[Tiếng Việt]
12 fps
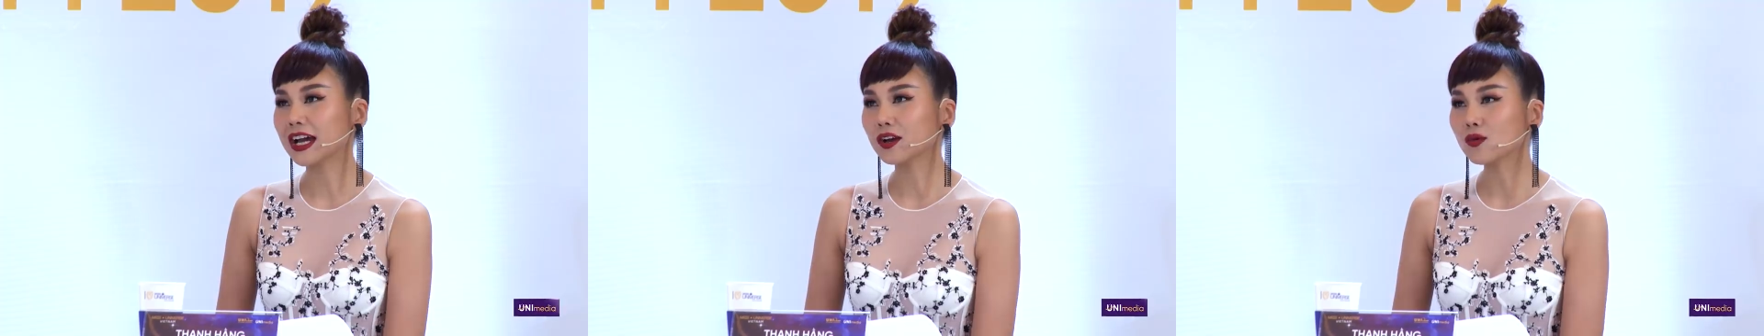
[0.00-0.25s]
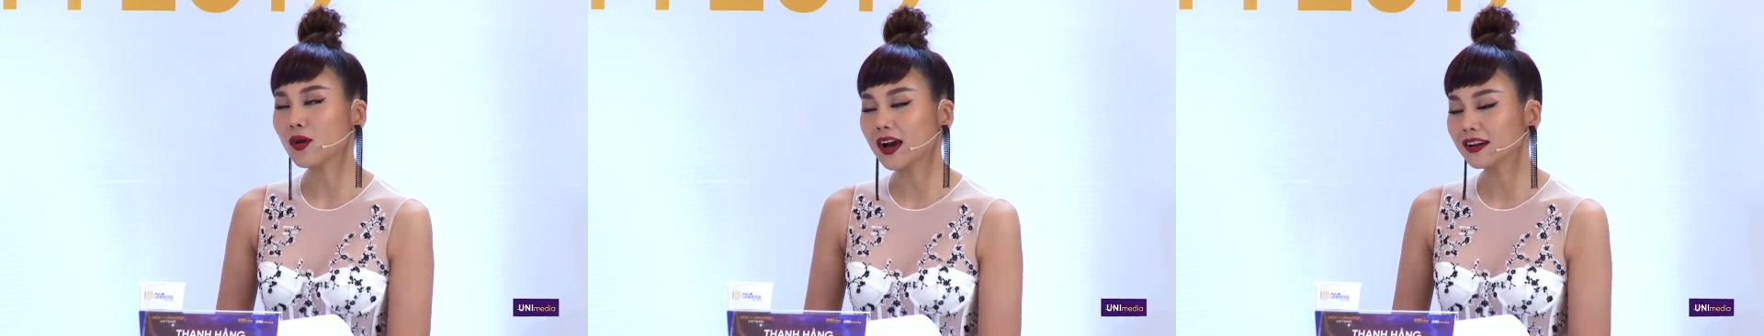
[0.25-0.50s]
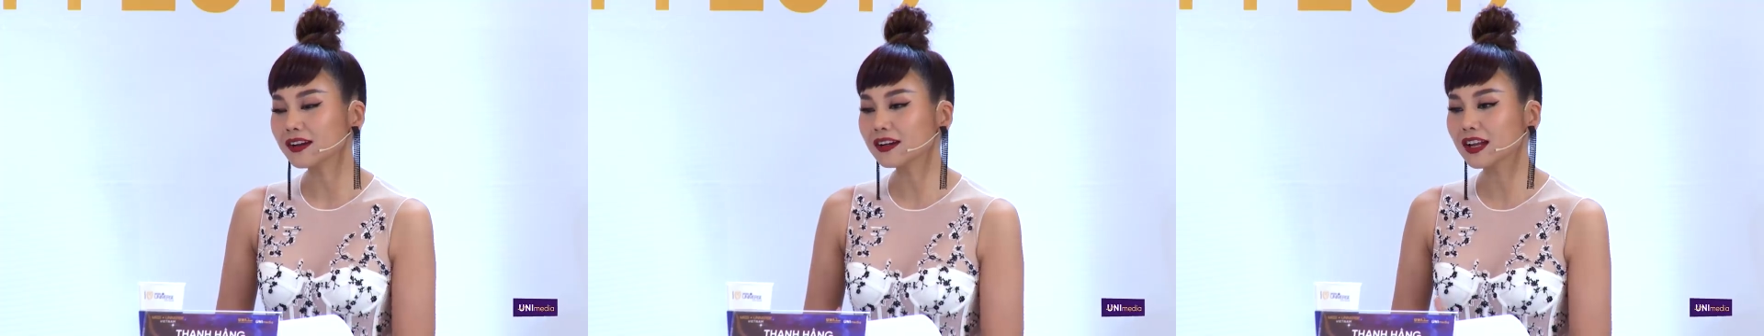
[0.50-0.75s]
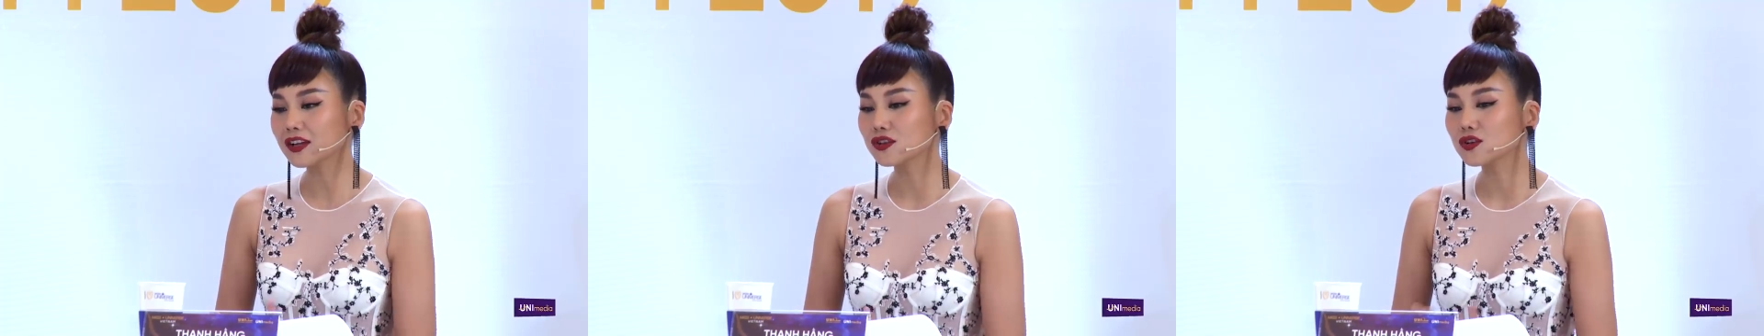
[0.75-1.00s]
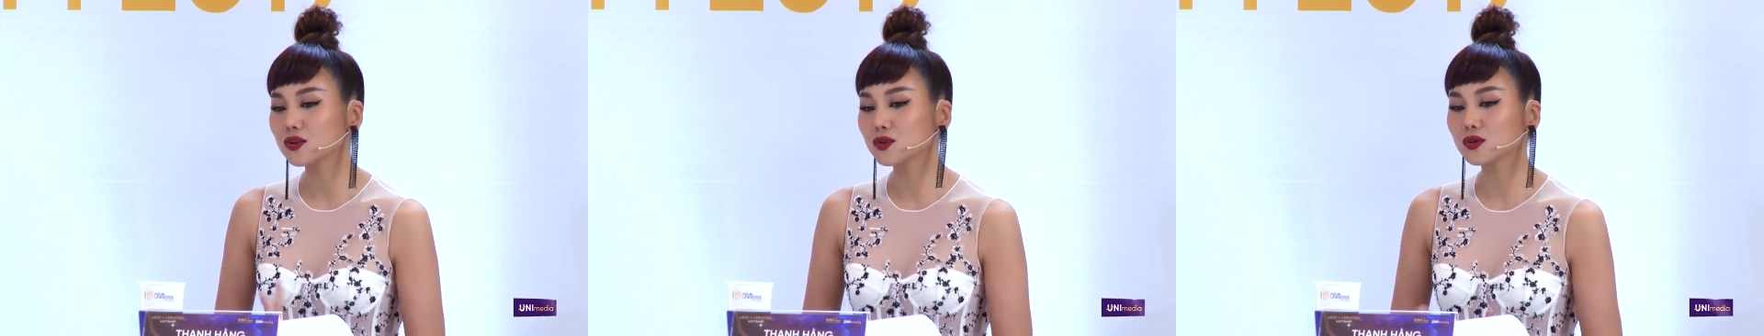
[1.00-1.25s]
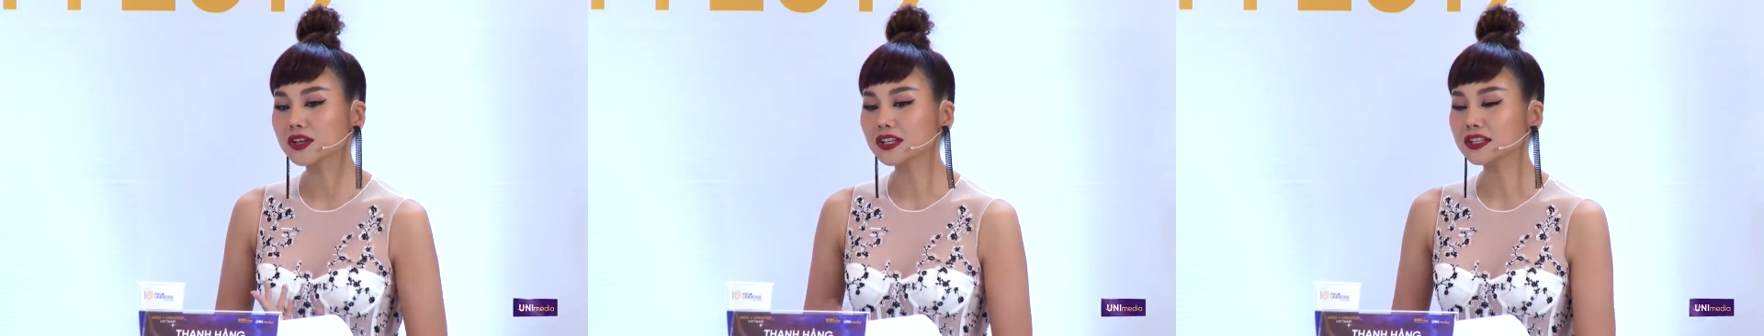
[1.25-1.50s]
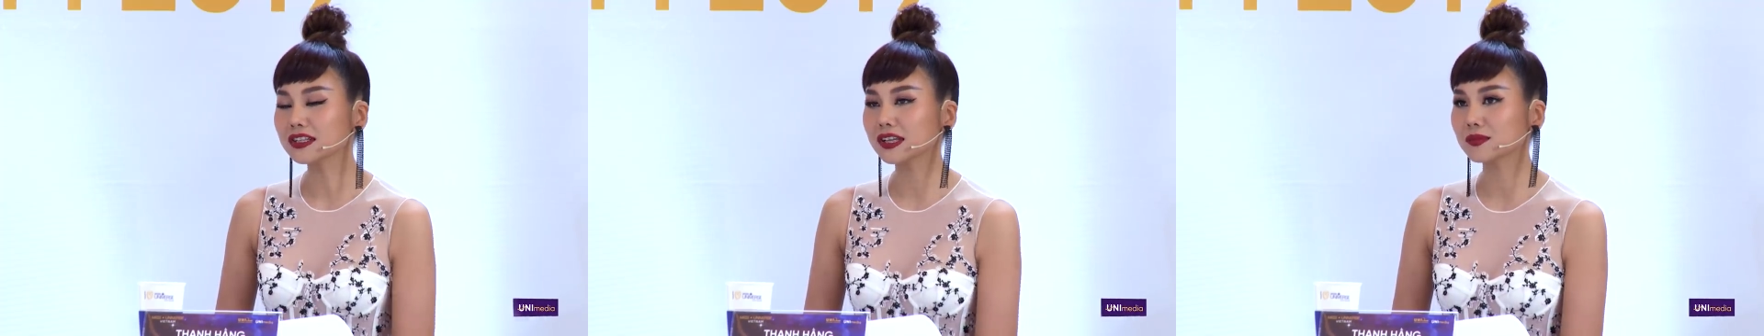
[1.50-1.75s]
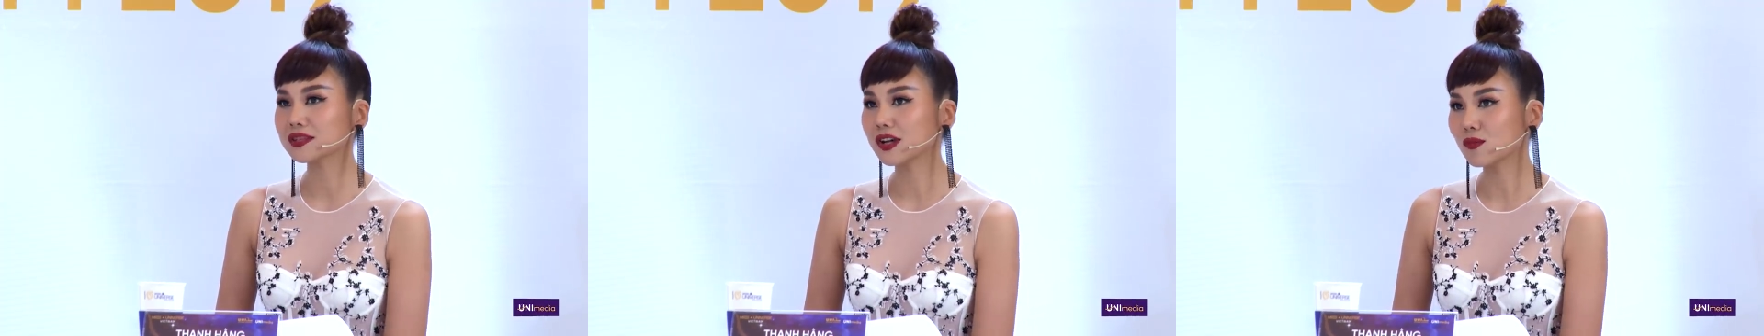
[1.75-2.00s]
trải qua rất là nhiều cái kinh
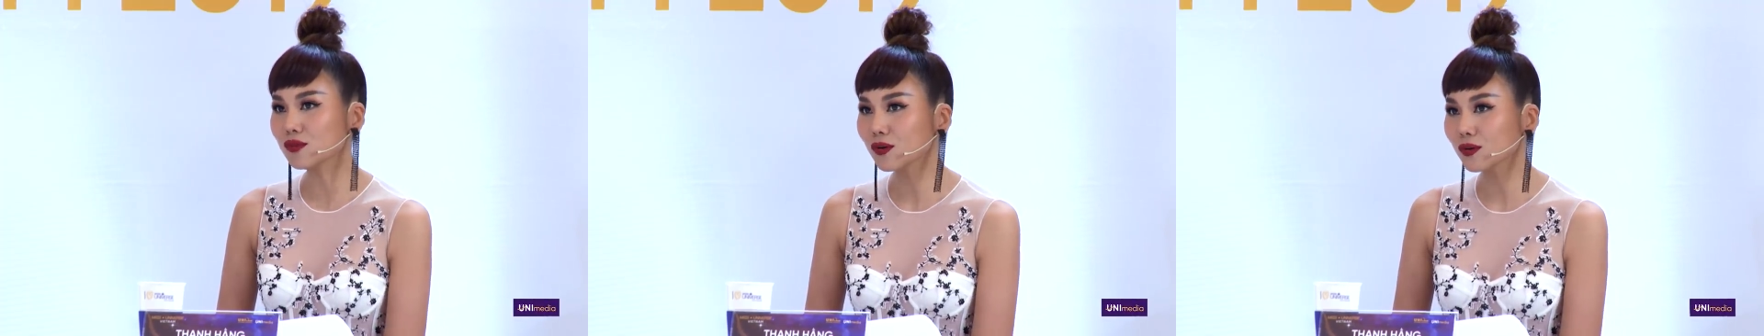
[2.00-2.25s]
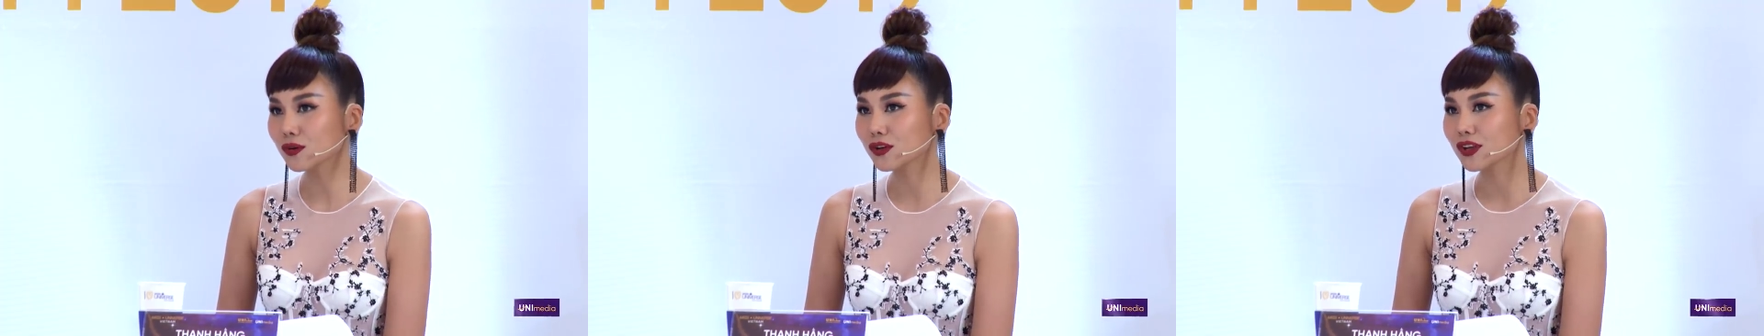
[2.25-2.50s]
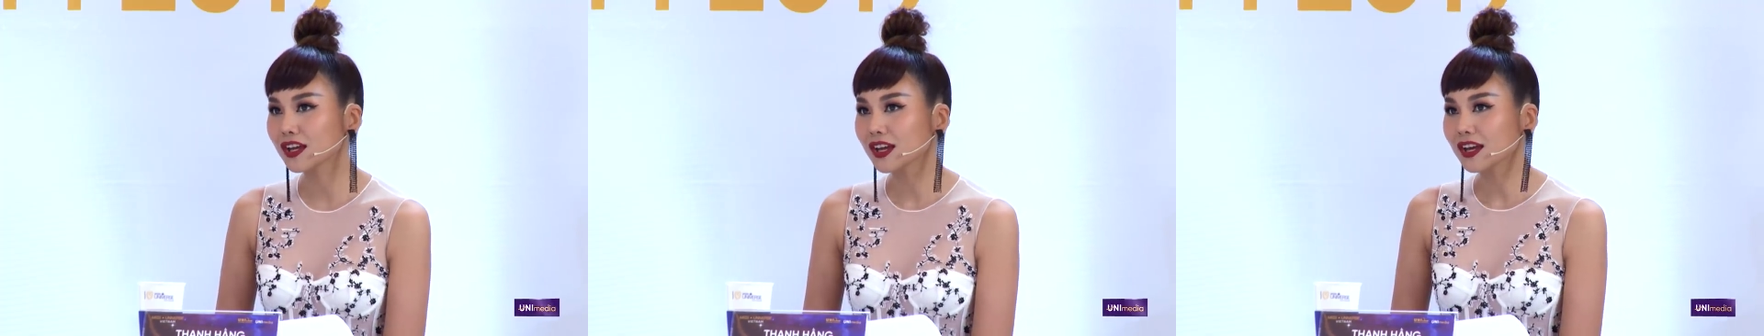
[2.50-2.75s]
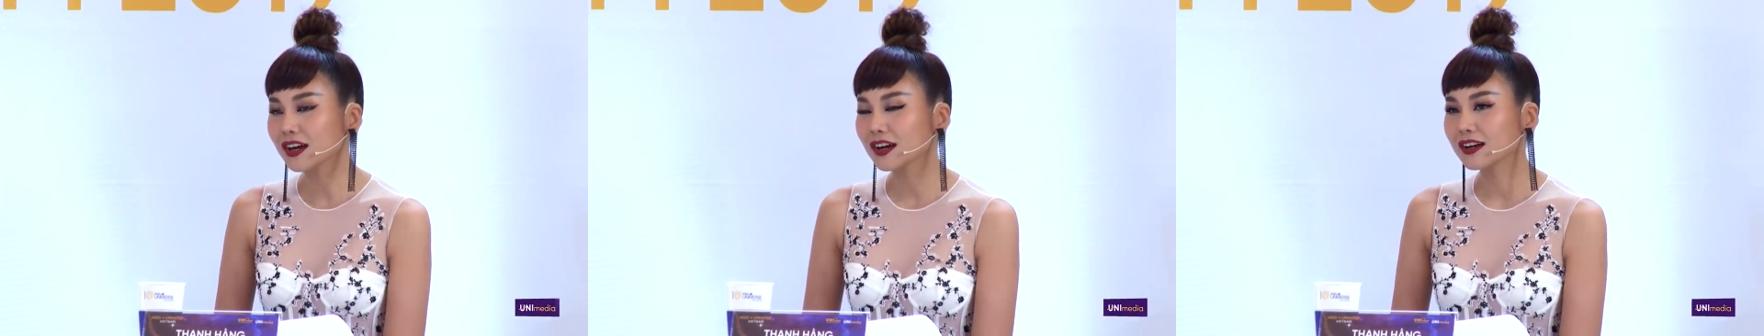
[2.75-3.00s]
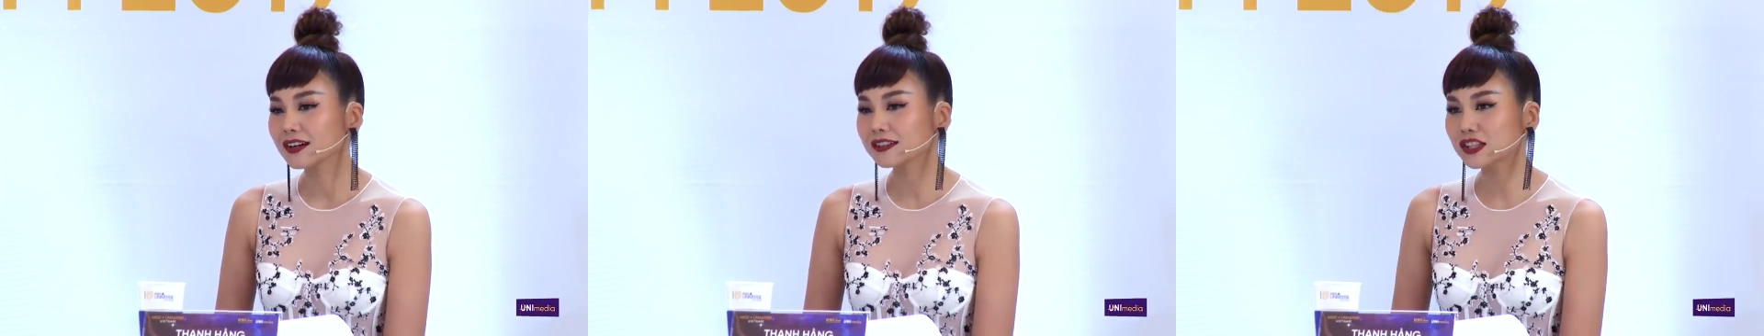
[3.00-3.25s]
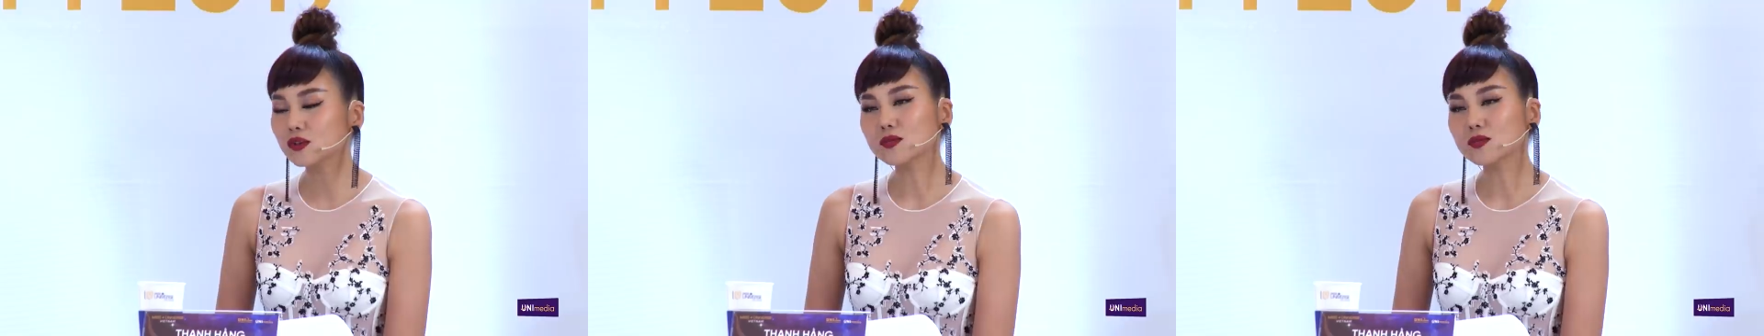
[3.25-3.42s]
nghiệm sống rồi. Chị